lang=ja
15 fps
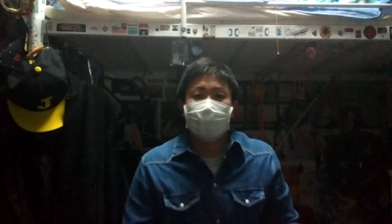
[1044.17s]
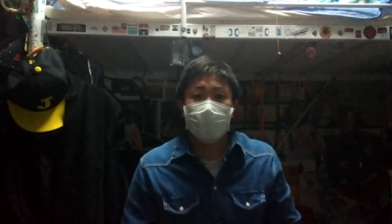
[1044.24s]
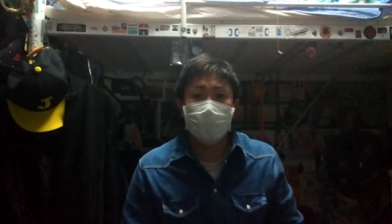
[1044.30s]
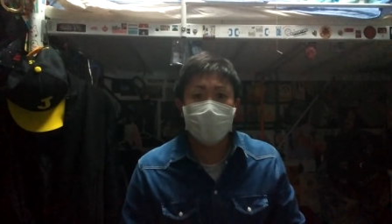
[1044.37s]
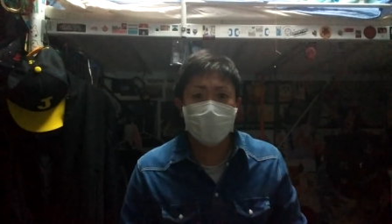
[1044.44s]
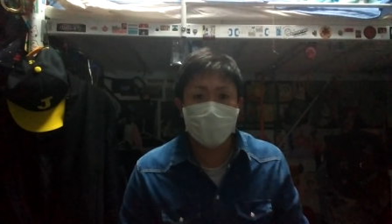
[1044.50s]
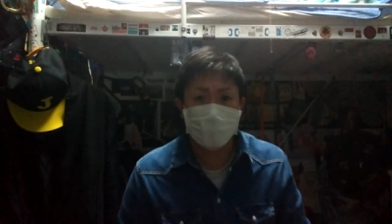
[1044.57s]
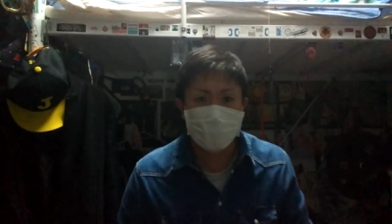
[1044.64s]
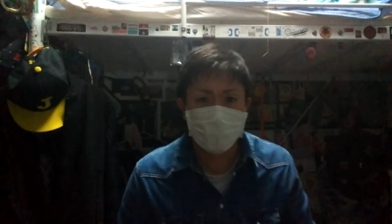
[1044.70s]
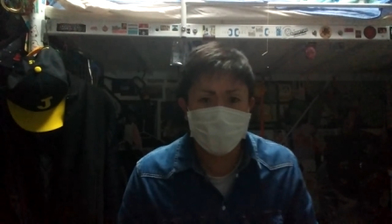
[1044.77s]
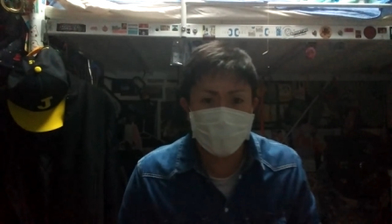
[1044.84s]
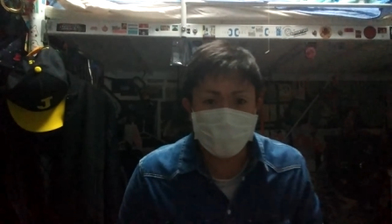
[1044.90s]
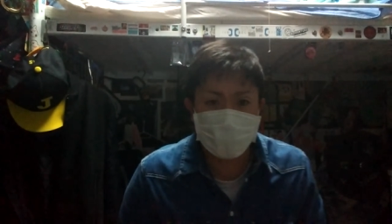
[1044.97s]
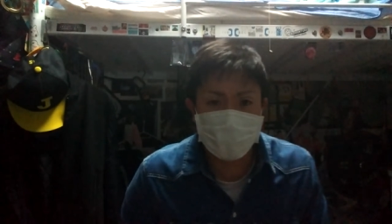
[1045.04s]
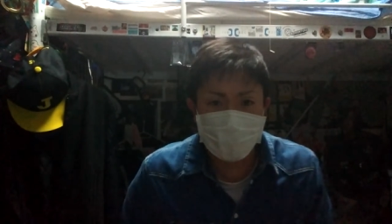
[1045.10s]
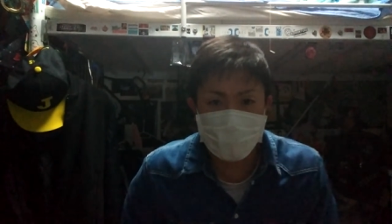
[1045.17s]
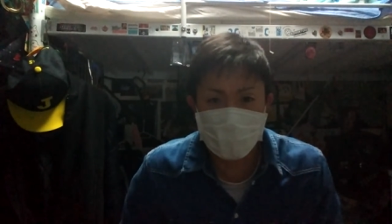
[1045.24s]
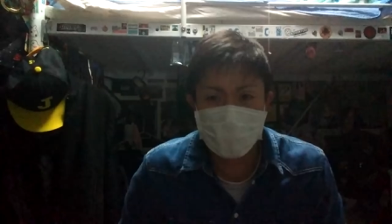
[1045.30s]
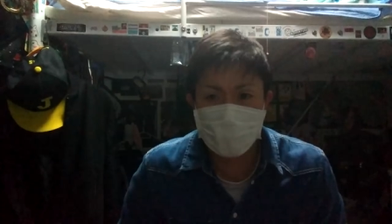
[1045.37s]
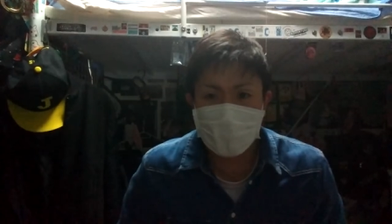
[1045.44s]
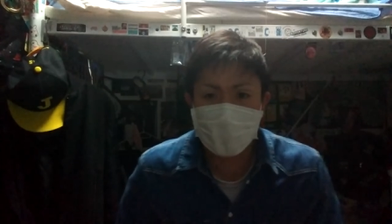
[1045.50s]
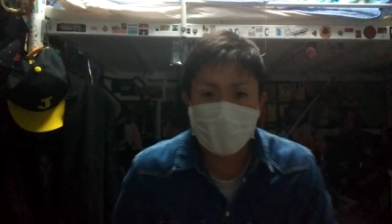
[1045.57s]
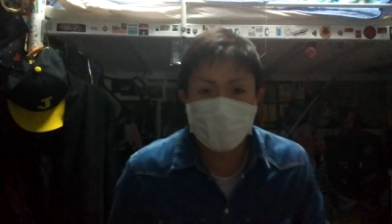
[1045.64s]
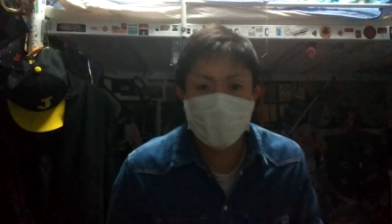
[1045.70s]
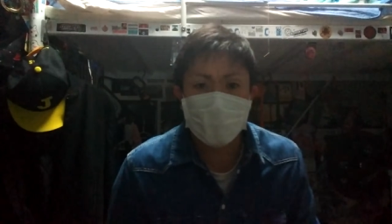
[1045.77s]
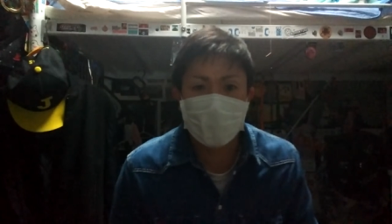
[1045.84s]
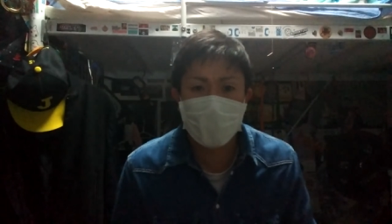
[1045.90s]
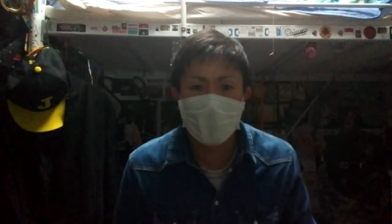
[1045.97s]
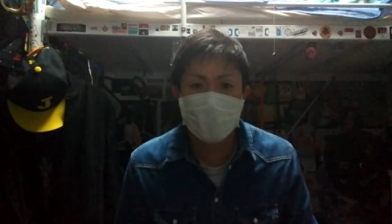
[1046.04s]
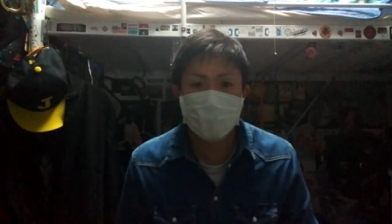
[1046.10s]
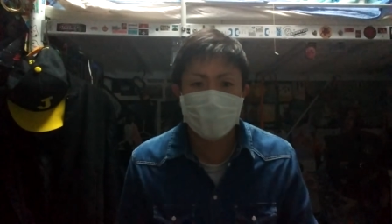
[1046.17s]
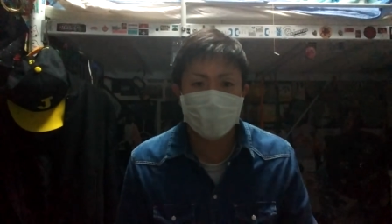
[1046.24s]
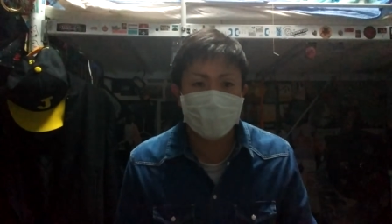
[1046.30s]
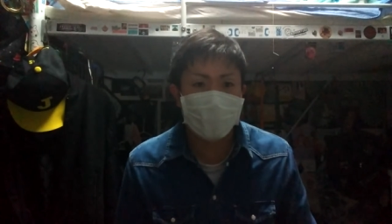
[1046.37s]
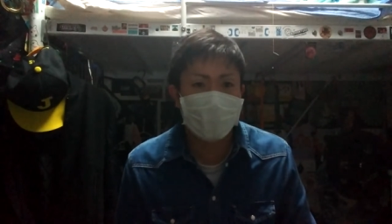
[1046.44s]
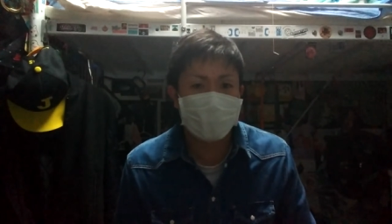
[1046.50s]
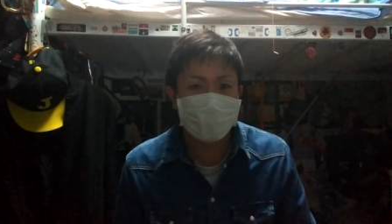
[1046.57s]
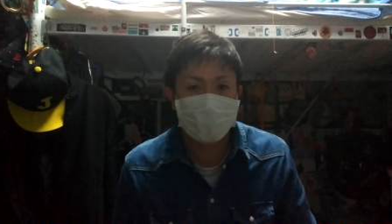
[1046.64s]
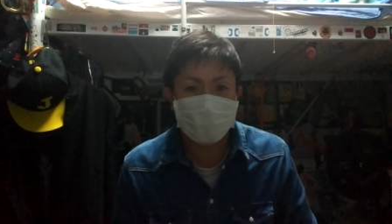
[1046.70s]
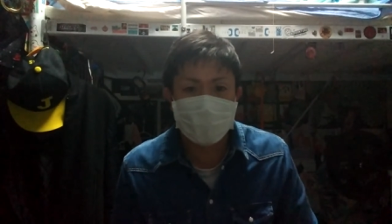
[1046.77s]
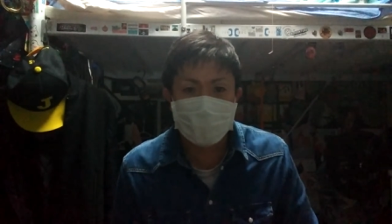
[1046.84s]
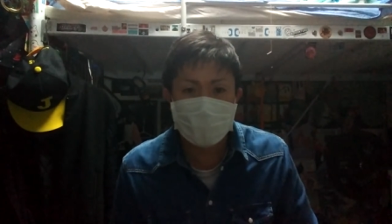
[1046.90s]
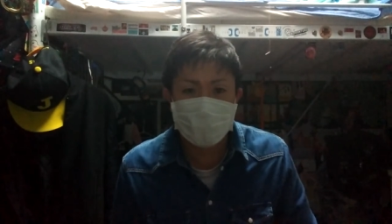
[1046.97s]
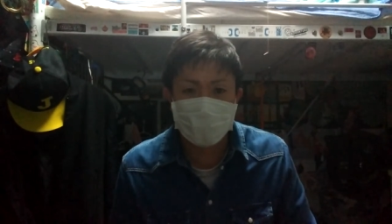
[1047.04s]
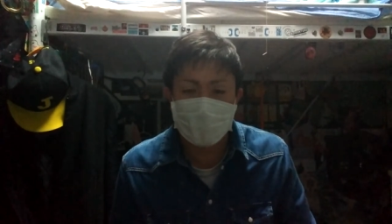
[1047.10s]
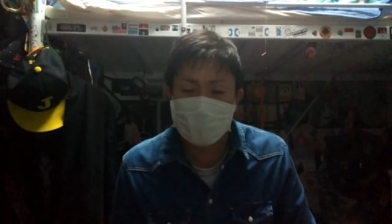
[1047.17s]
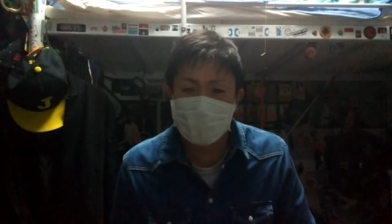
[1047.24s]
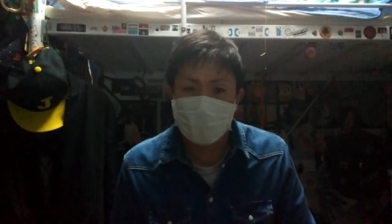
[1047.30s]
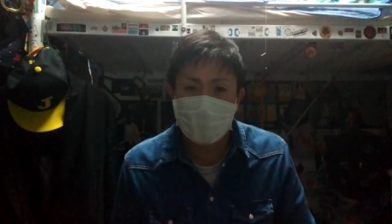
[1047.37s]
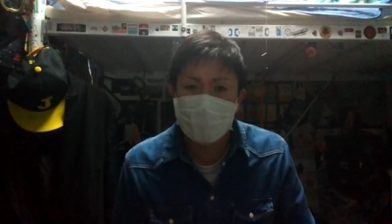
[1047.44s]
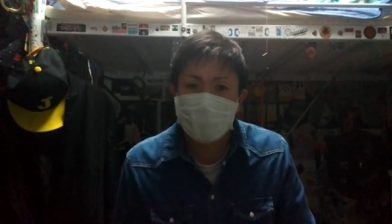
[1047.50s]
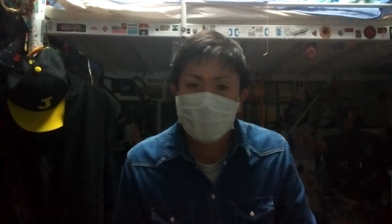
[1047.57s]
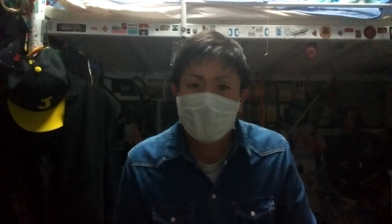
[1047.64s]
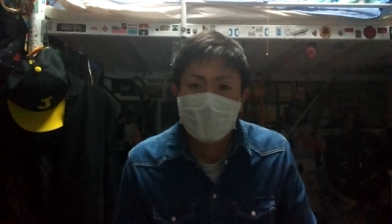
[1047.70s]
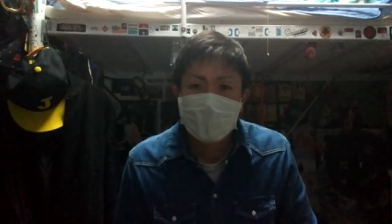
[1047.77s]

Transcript: ああ、よう、新入りみたいな、あの、もう、刑務所に入ってきた新入り状態ですよね。